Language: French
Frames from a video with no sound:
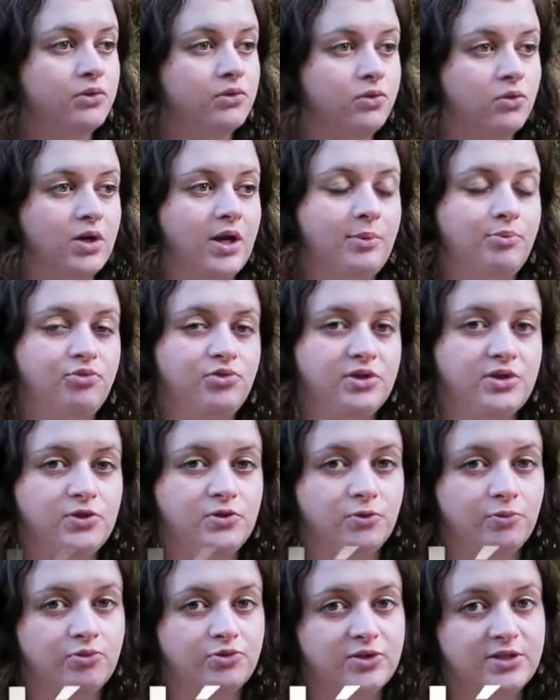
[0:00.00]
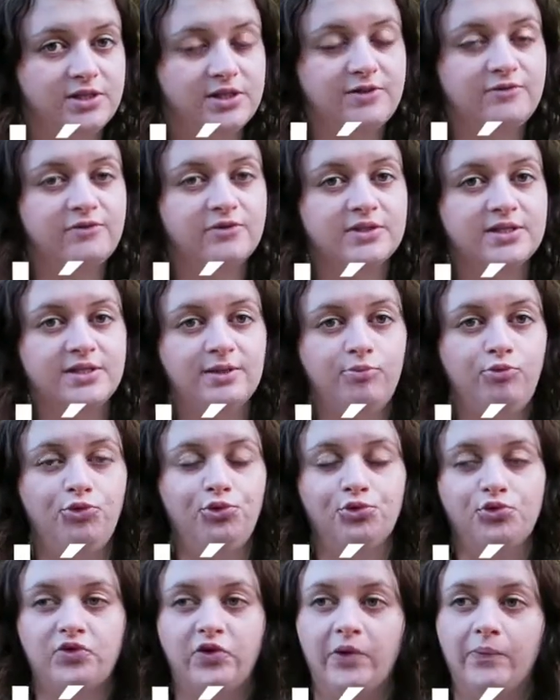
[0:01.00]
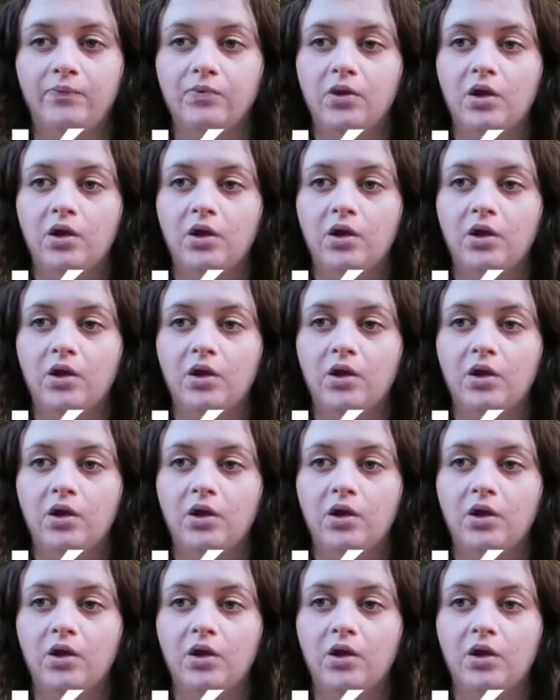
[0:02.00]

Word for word: Donc la punition positive, c'est plutôt ça.